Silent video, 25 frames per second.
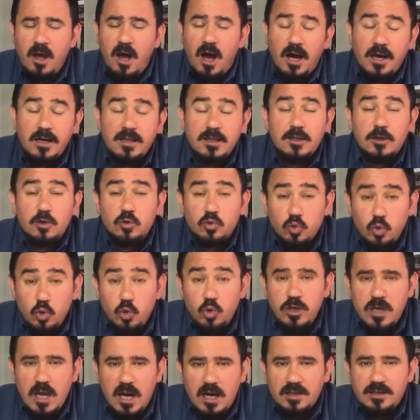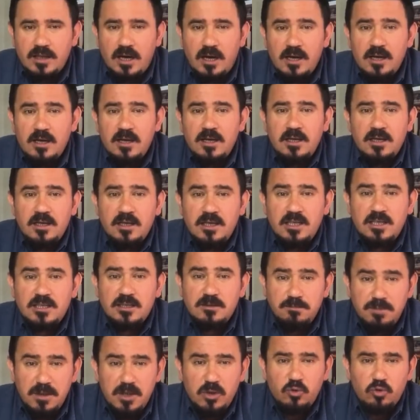artık dünyada
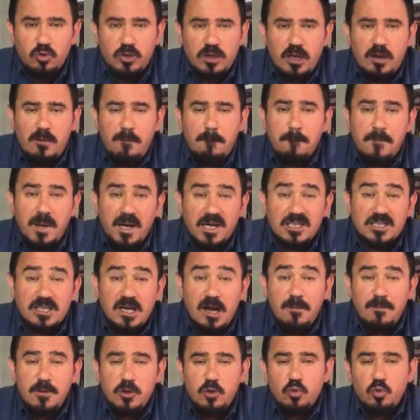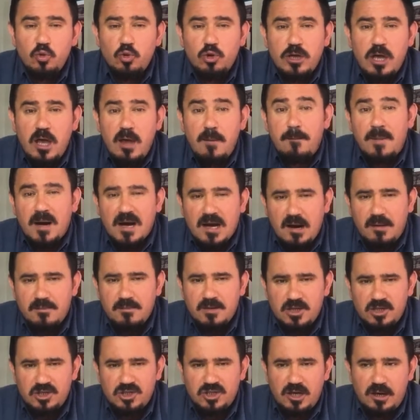hiçbir ülkenin başka bir ülkeye
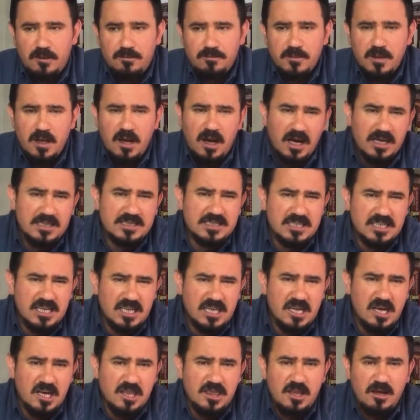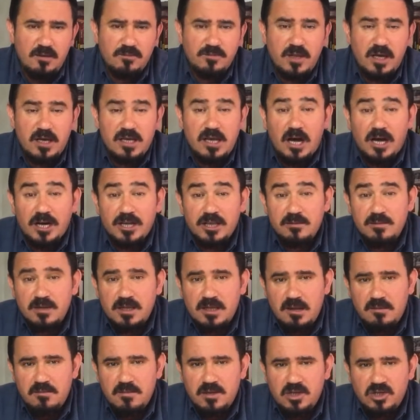bakamayacağı, askeri anlamda yardım
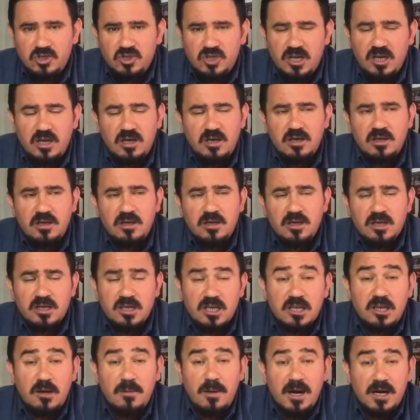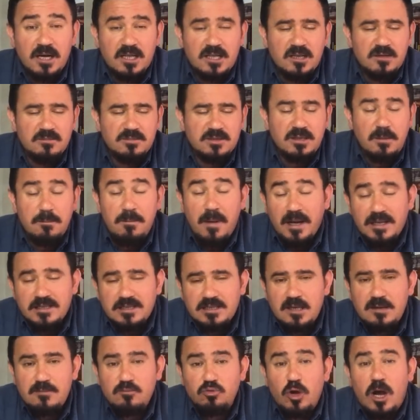edemeyeceği ya da baktığımızda
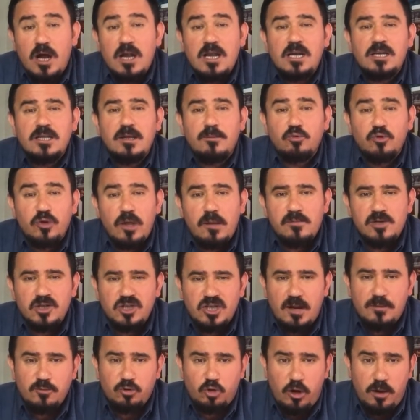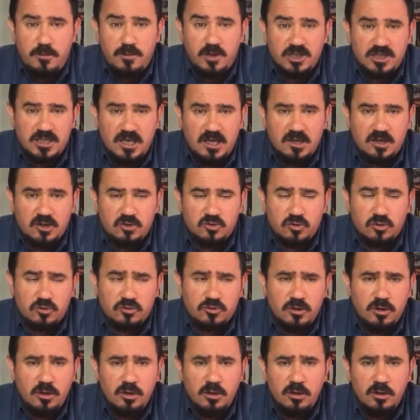benzeri müdahalelerde bulunamayacağı bir dönemeçten geçiyoruz.